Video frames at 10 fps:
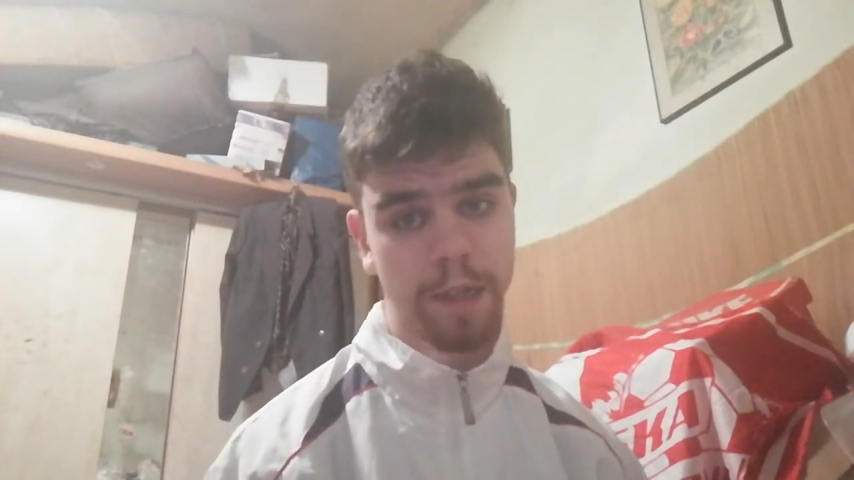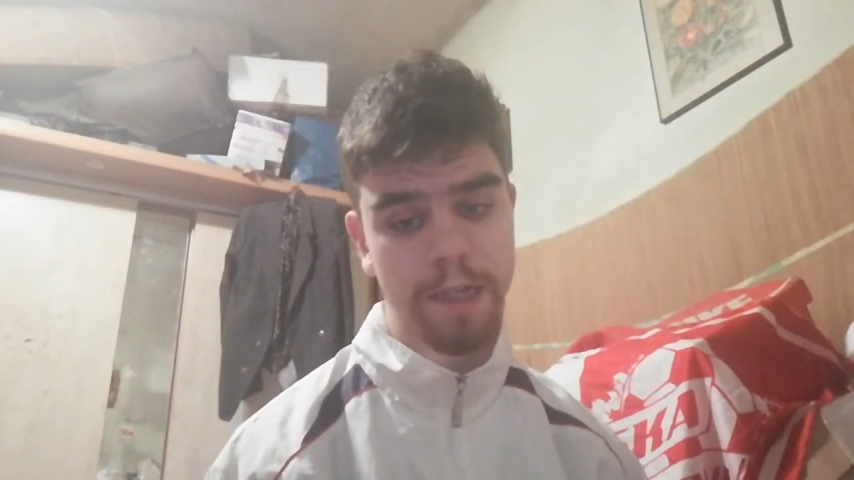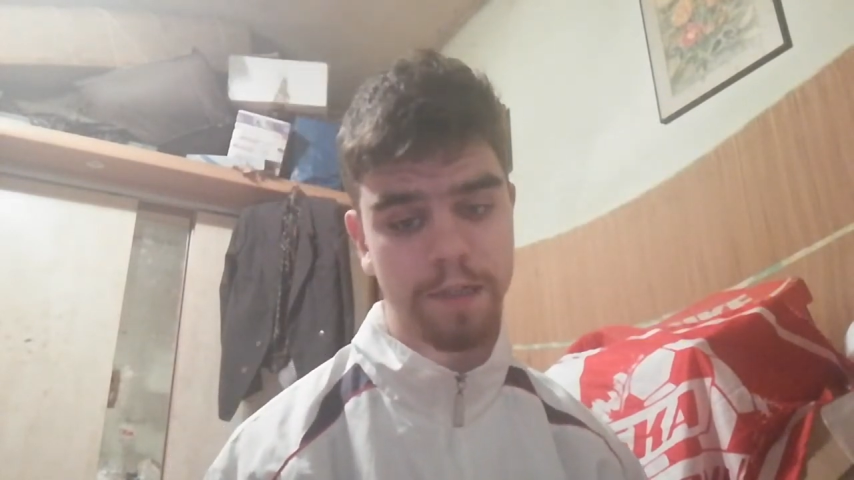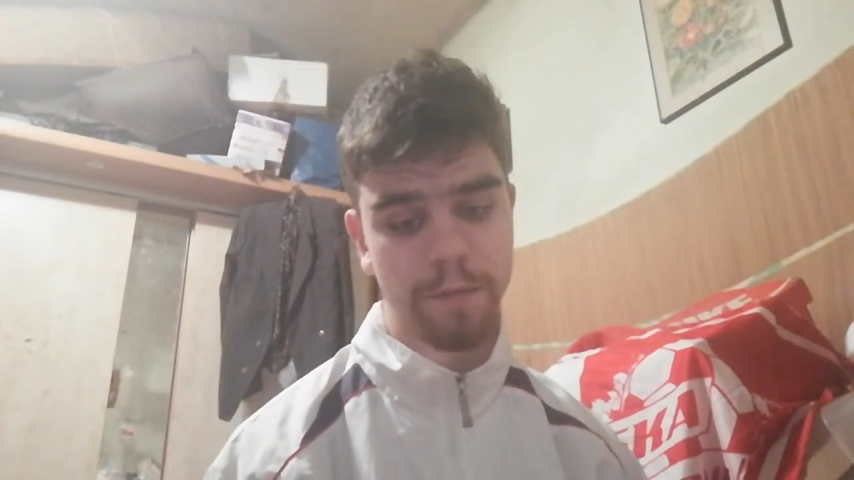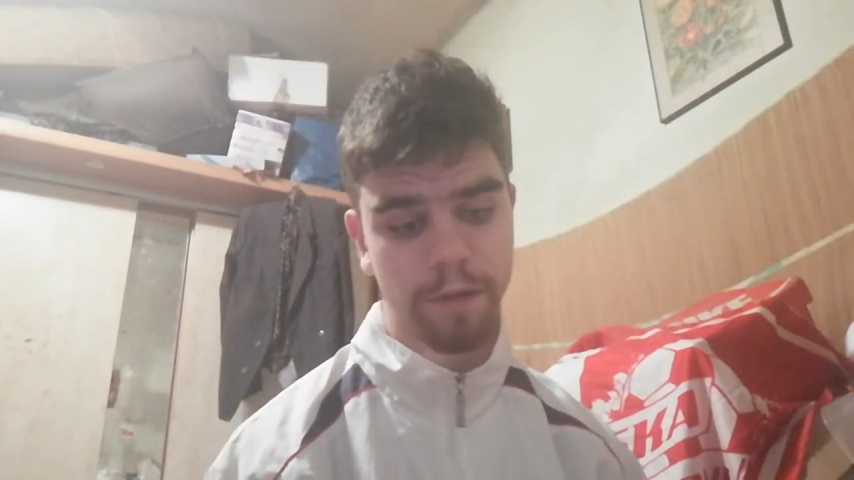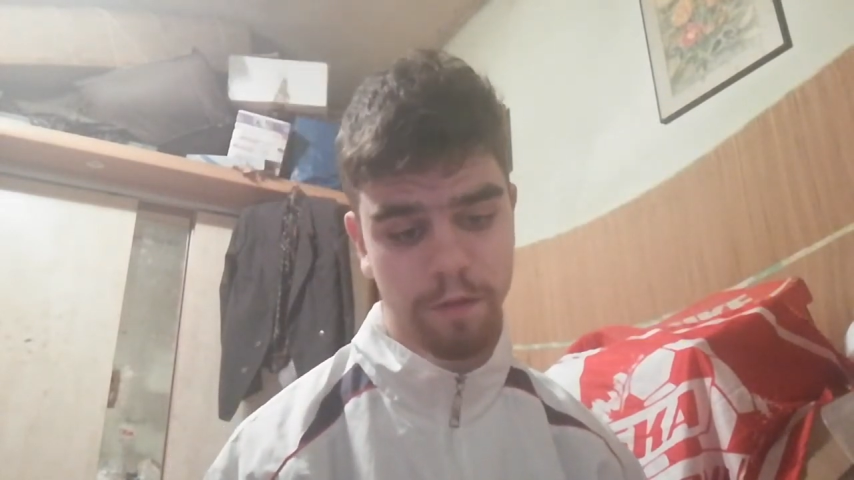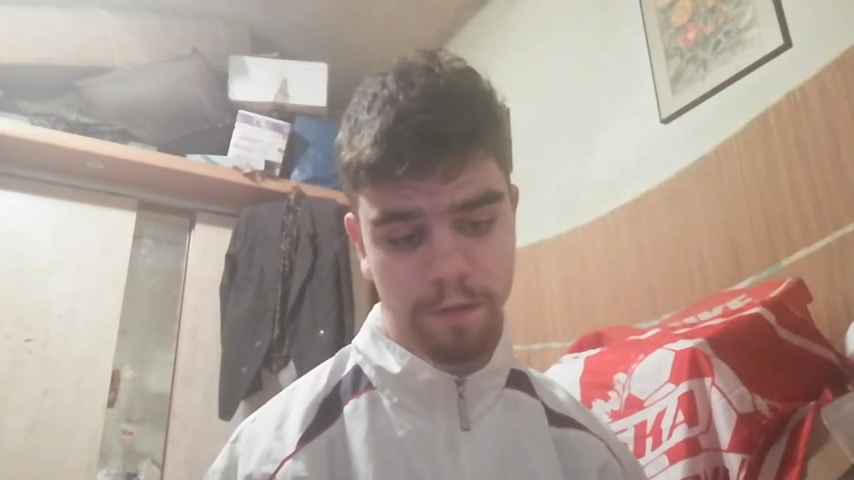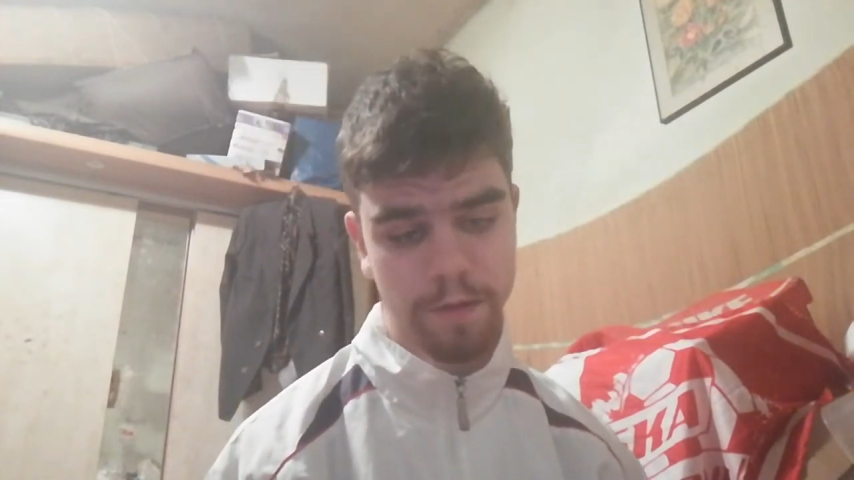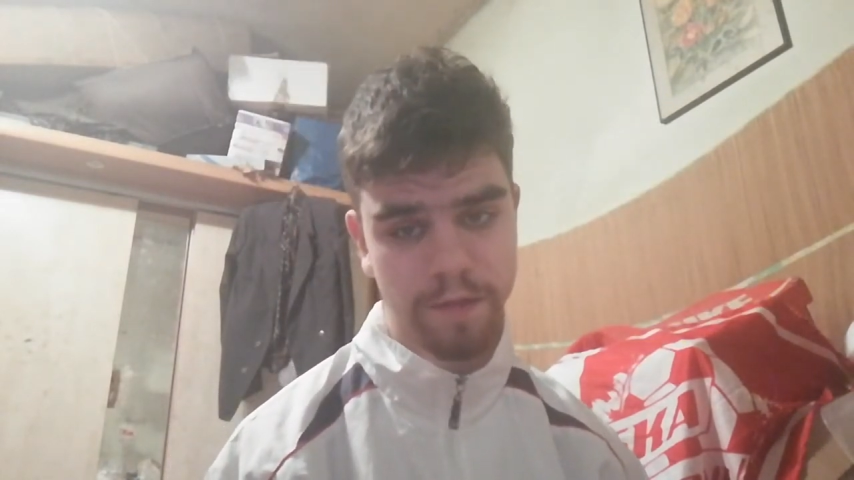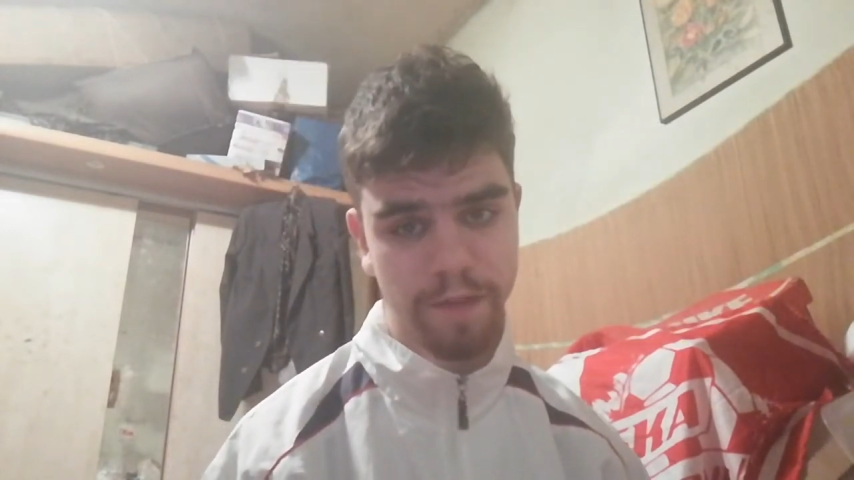każdym
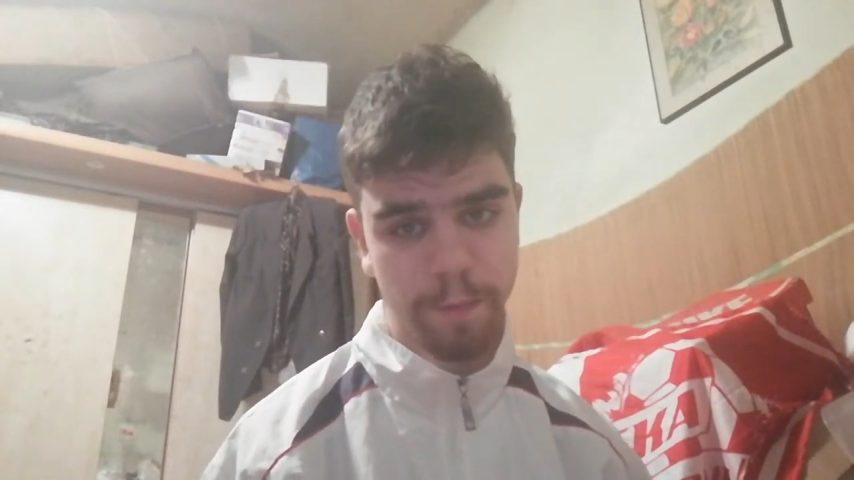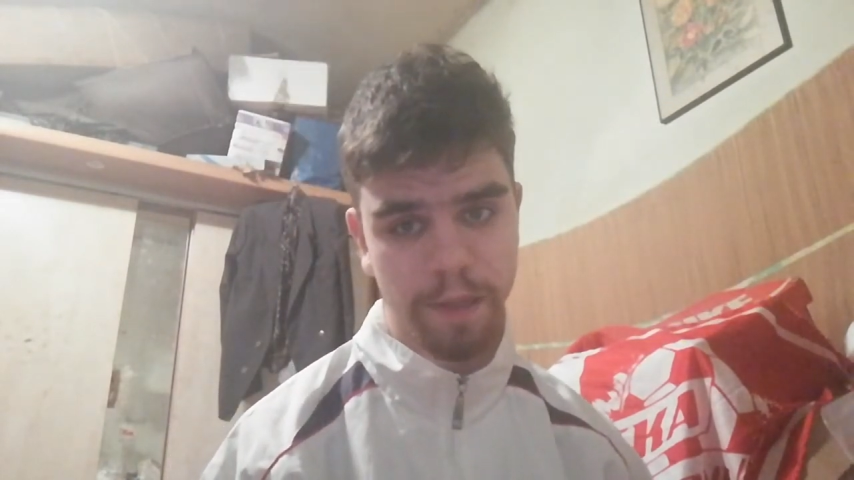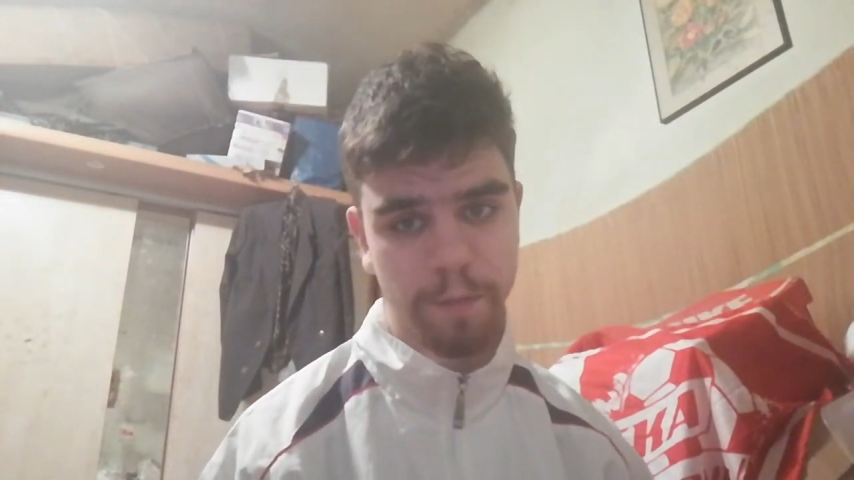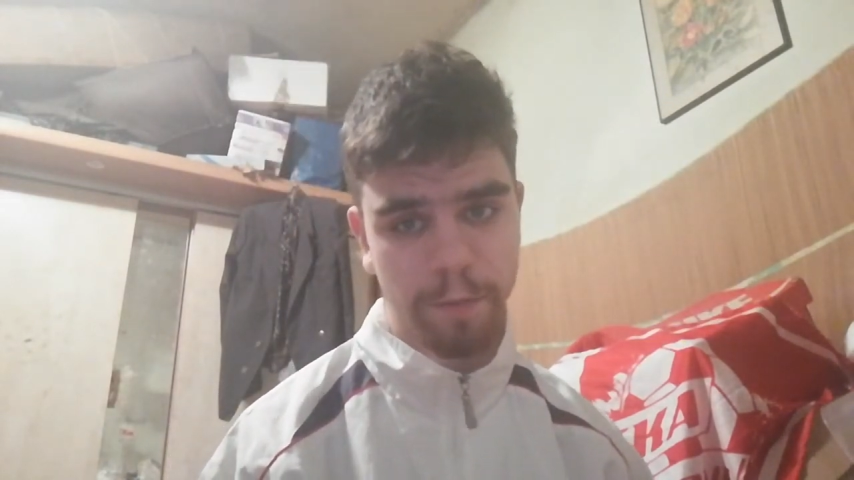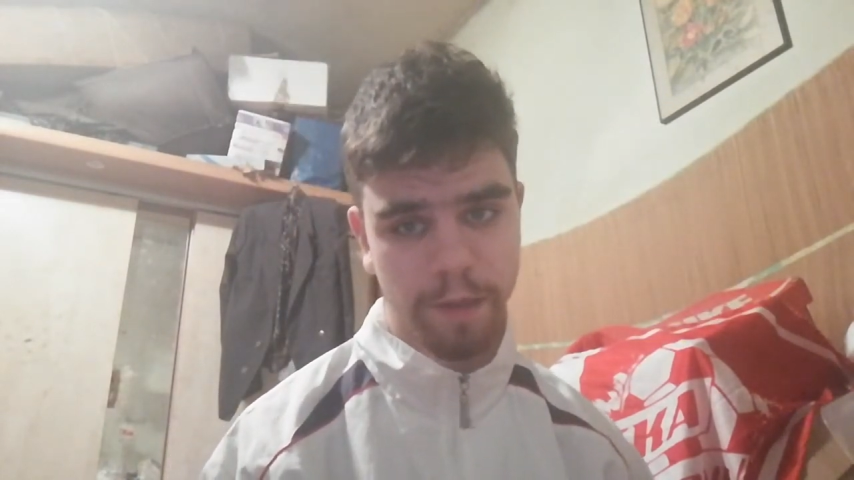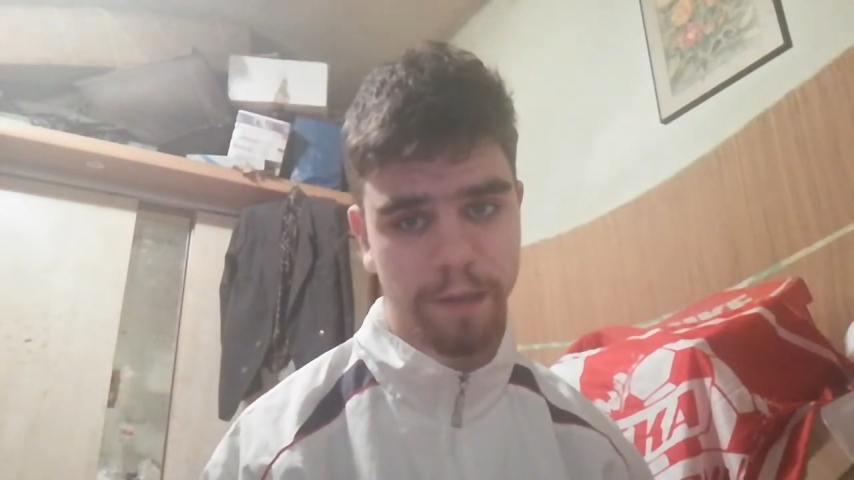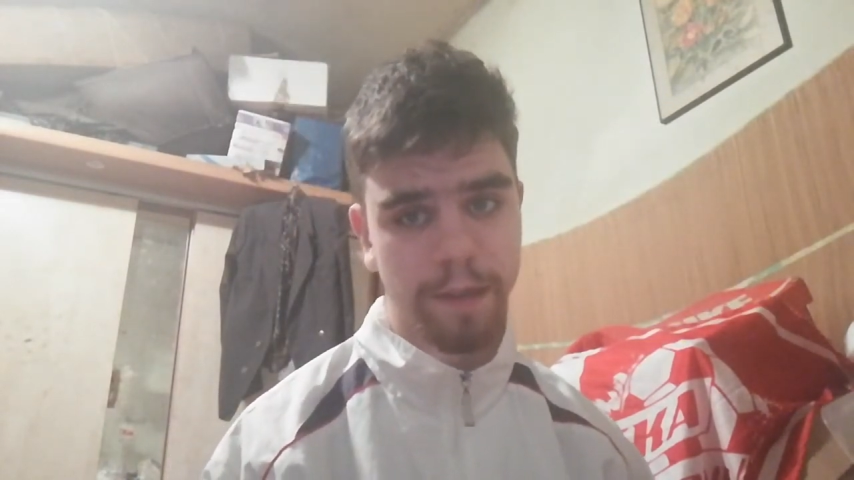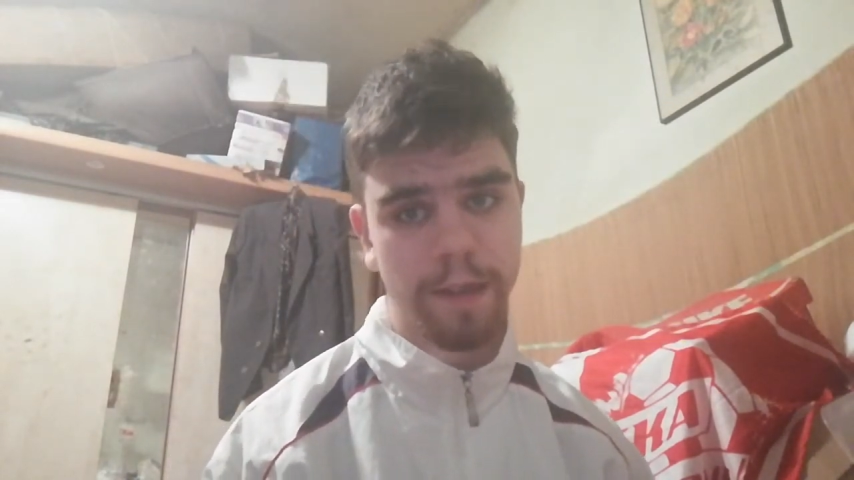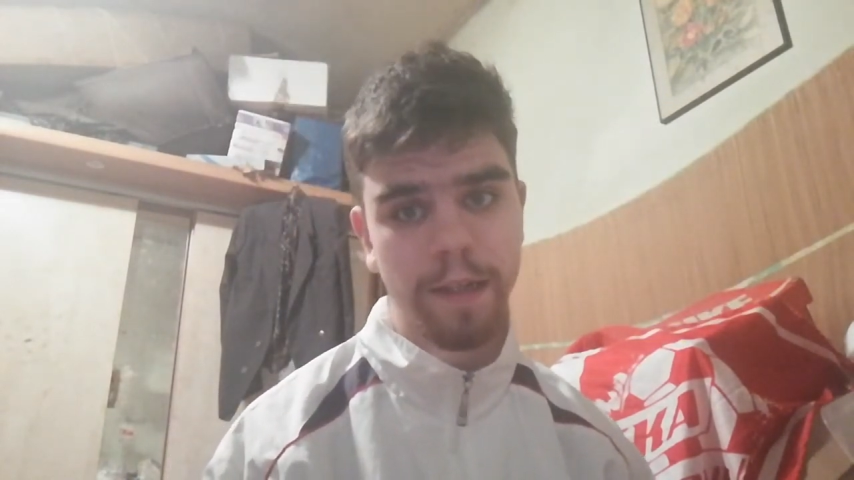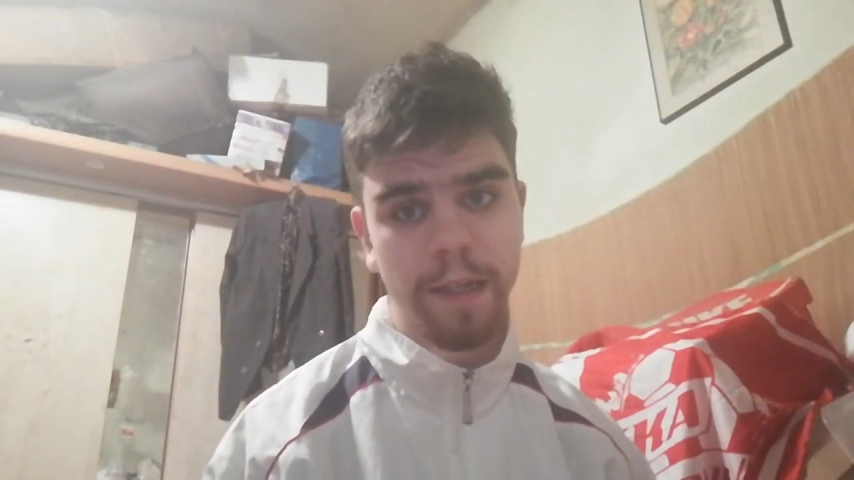nadchodzącym filmie na moim kanale.